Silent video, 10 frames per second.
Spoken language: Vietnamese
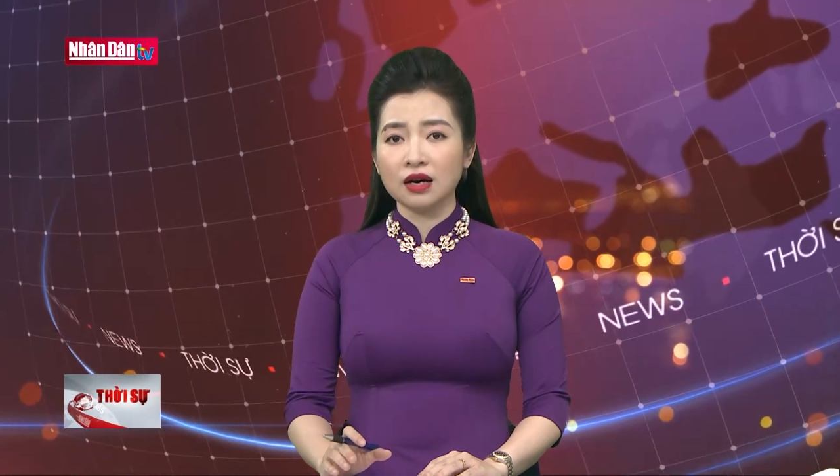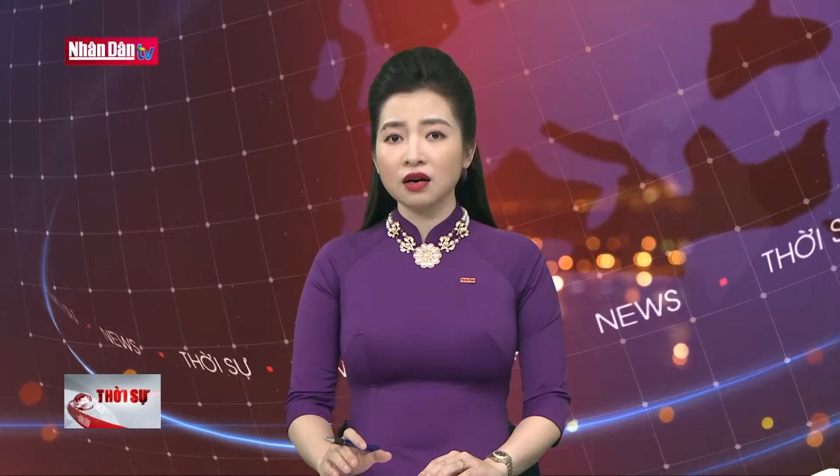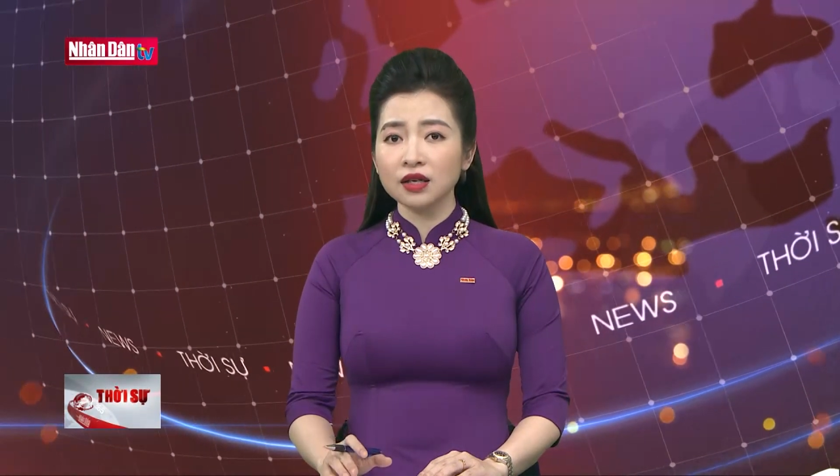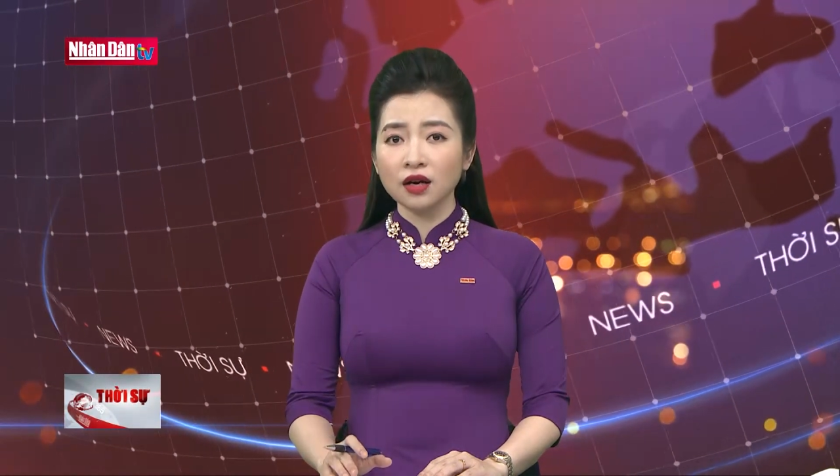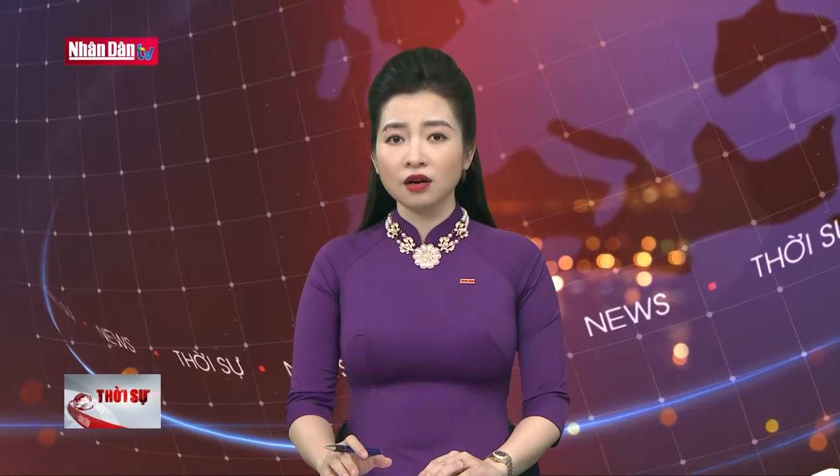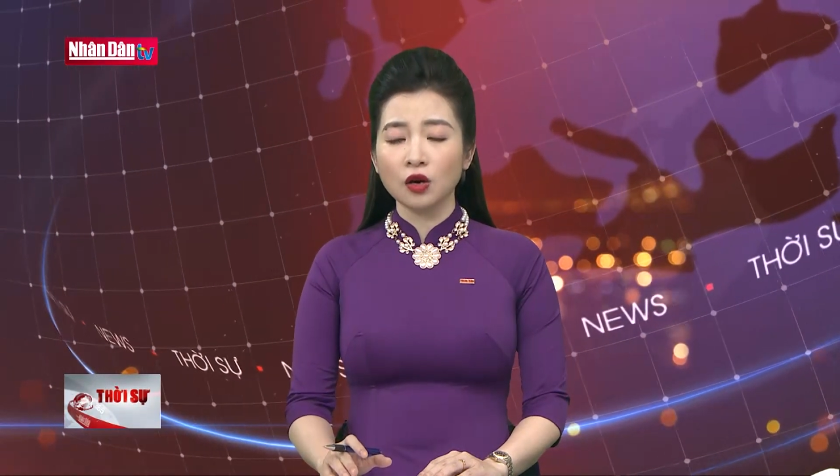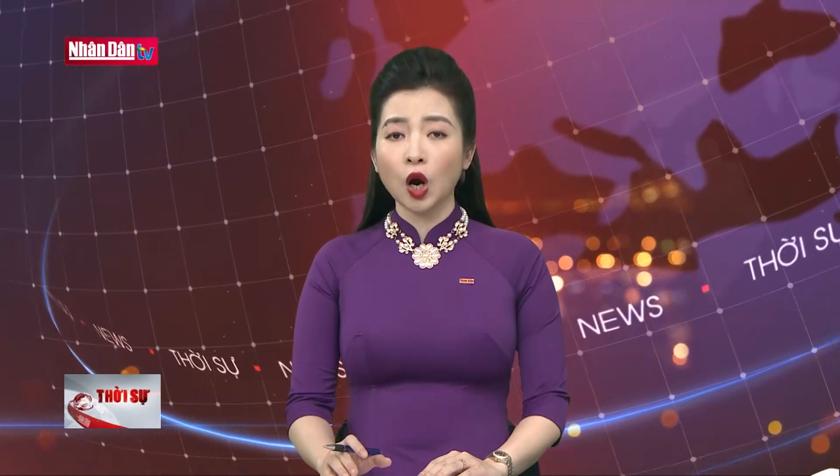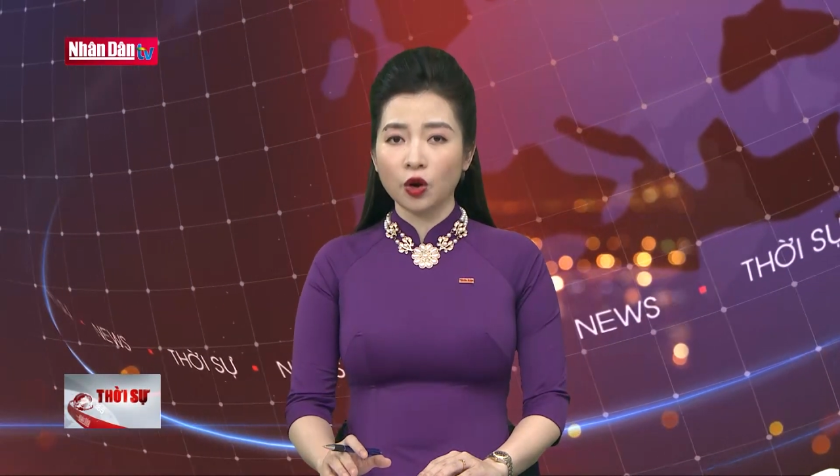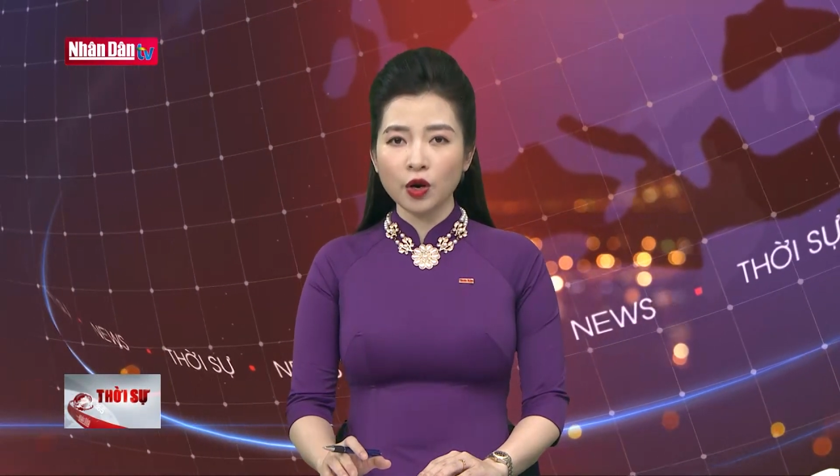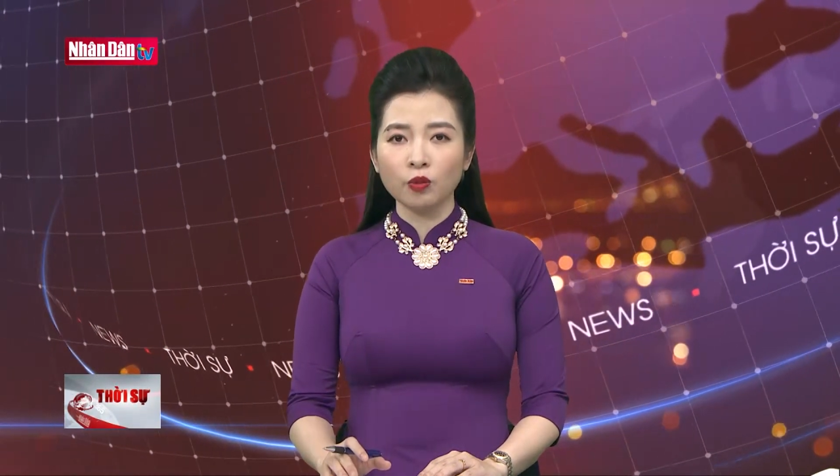hơi thở
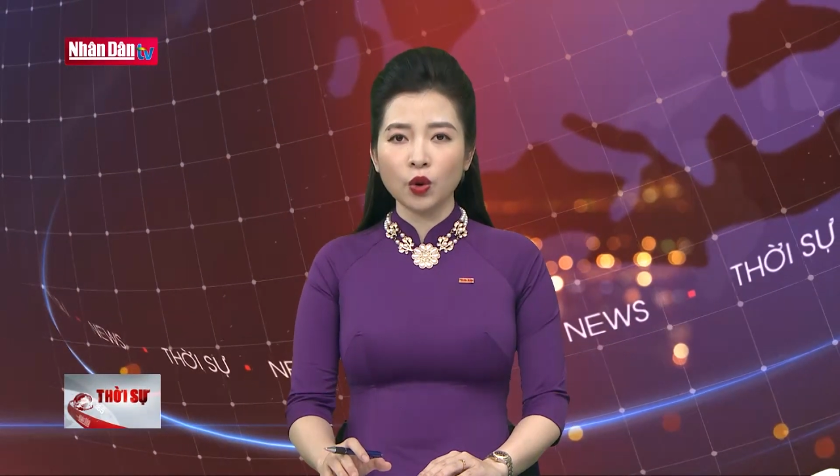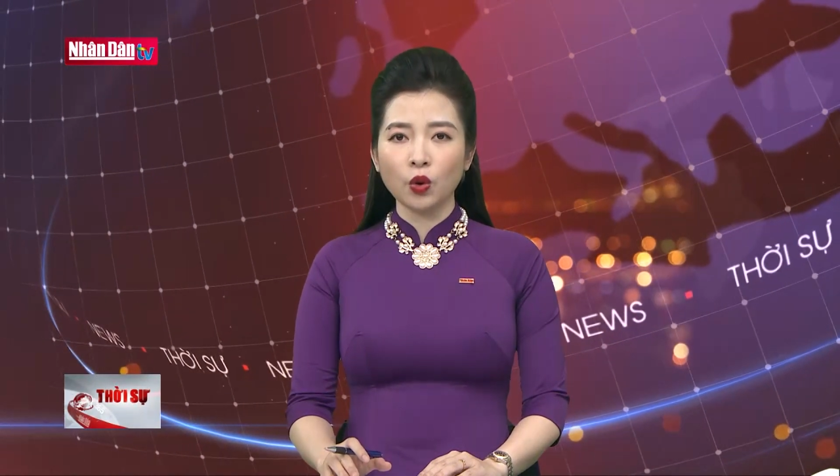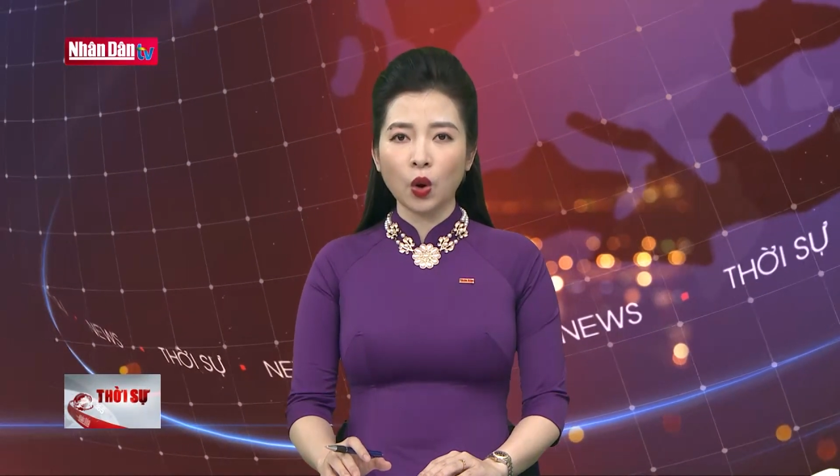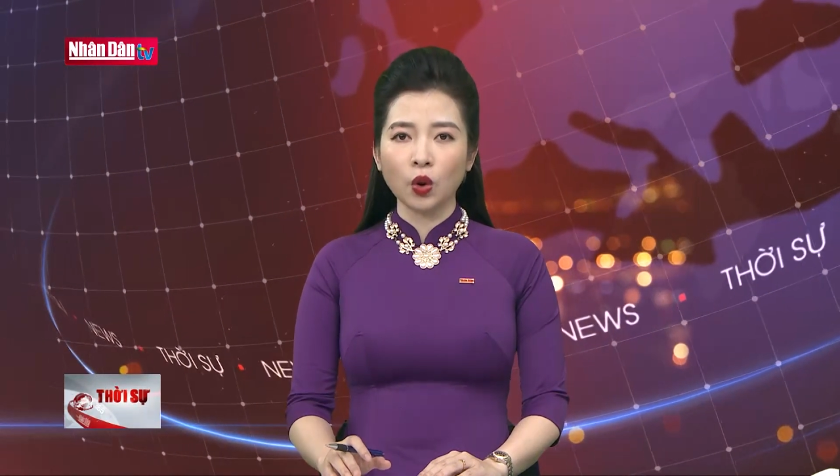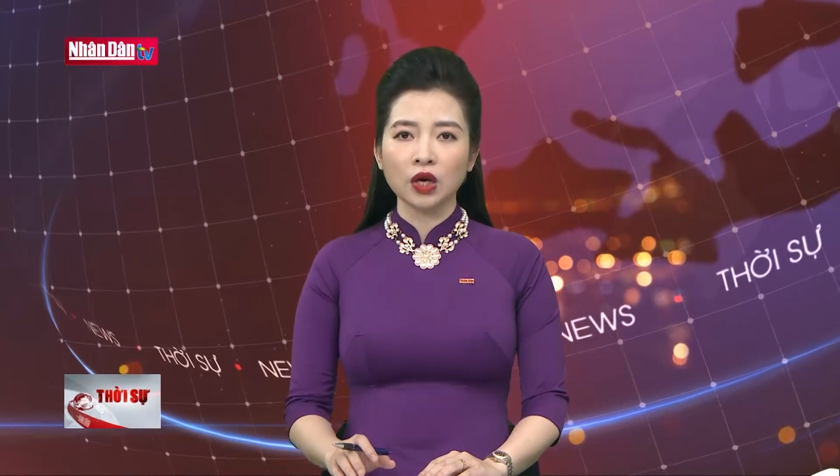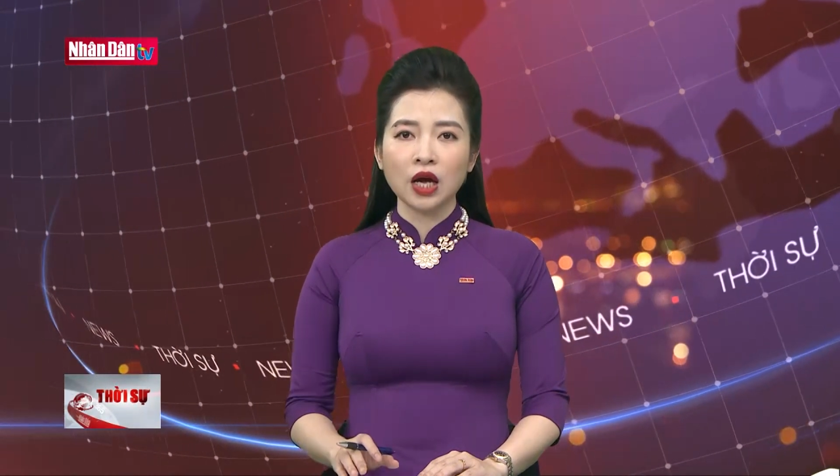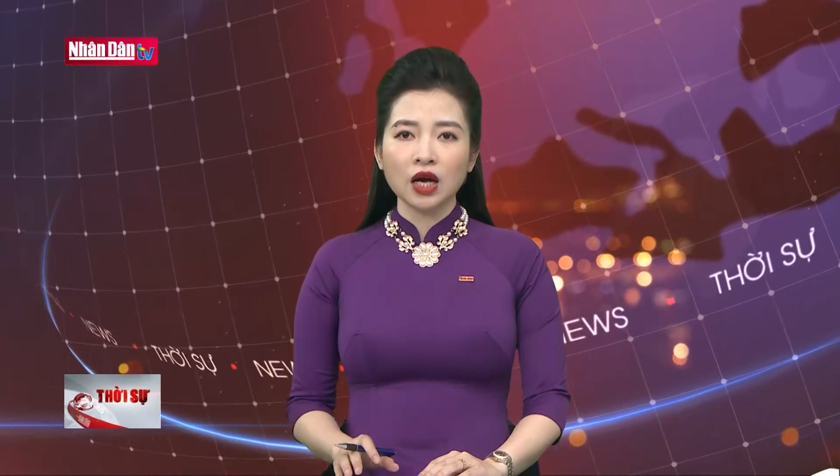có nồng độ cồn